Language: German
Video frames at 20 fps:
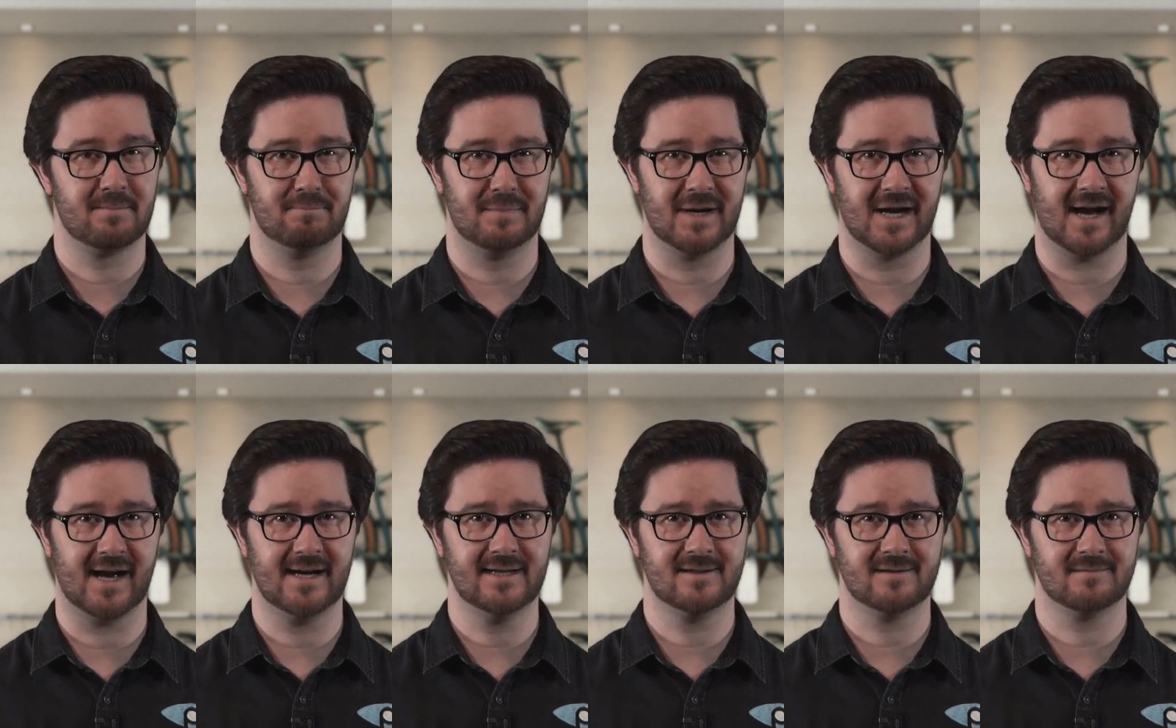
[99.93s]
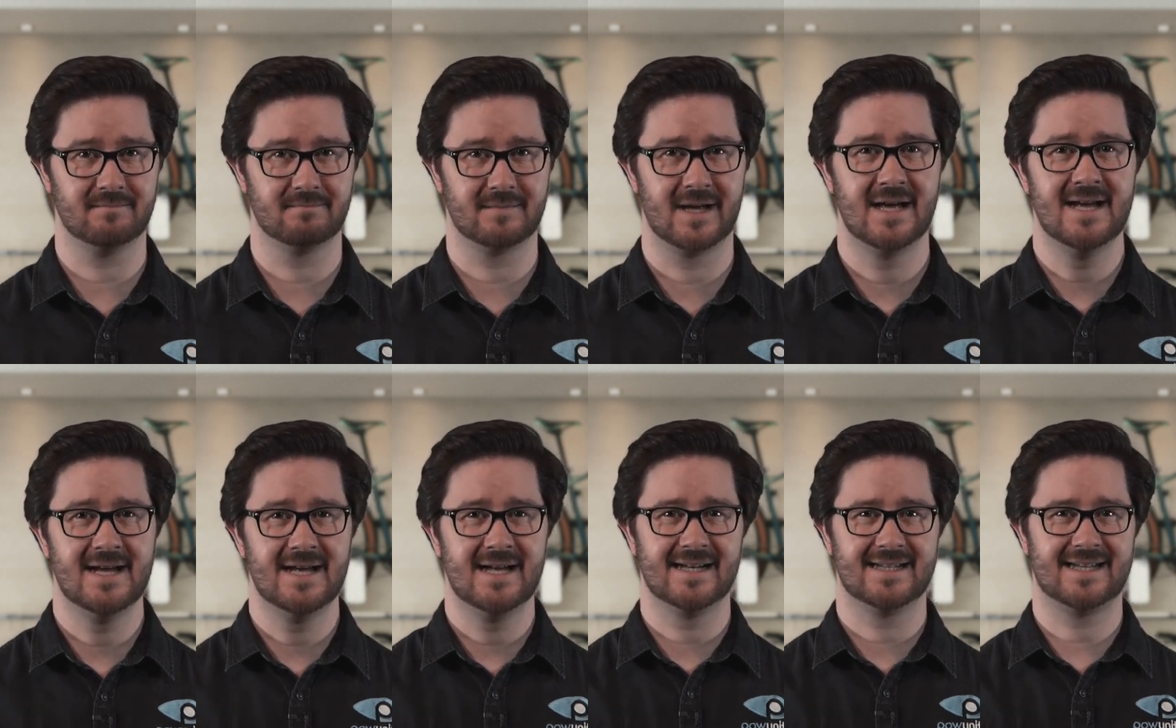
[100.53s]
Bereit?
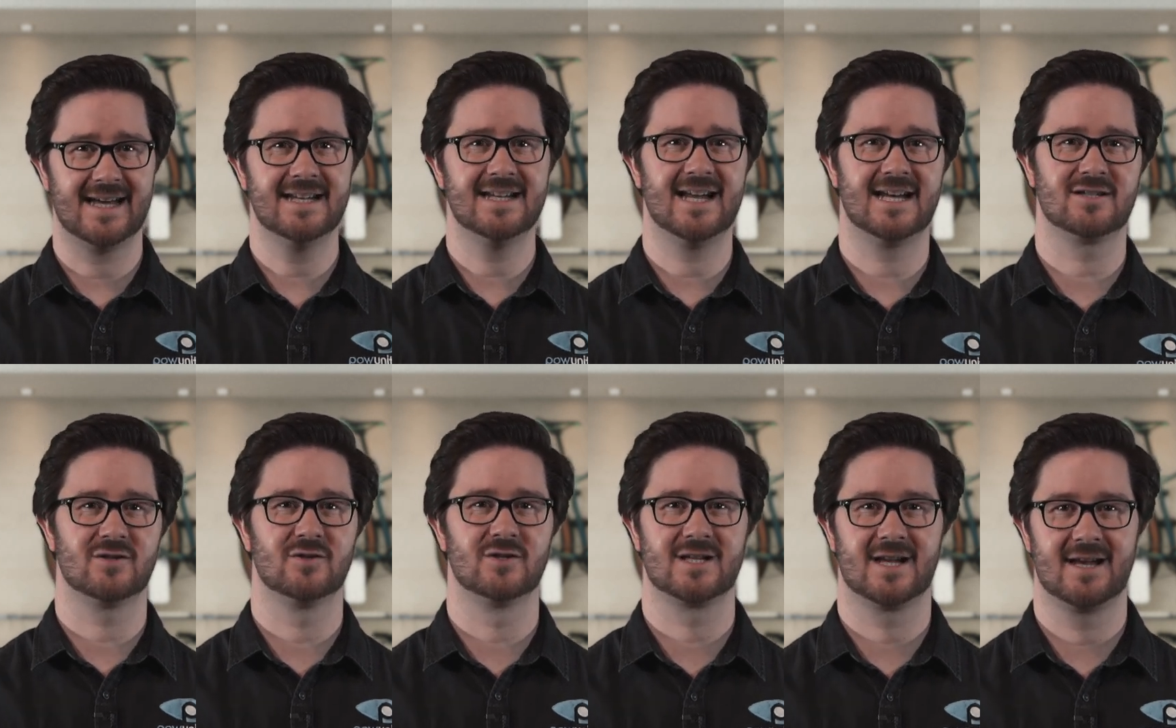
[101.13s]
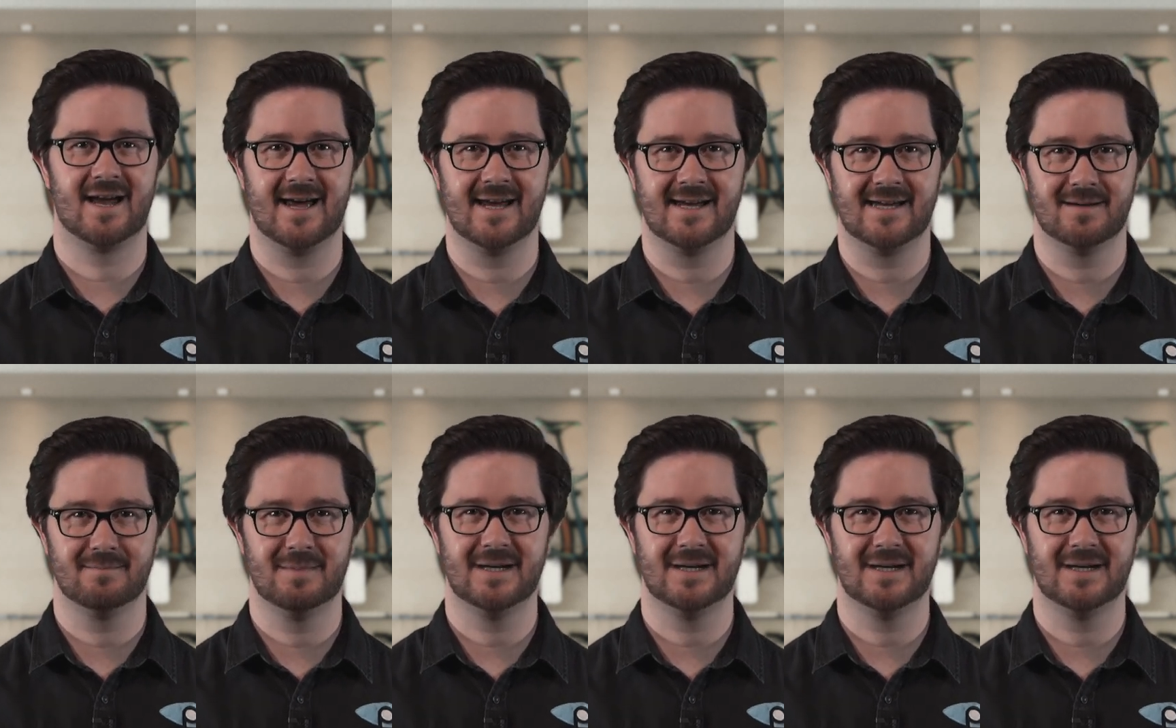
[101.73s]
Dann lass uns gleich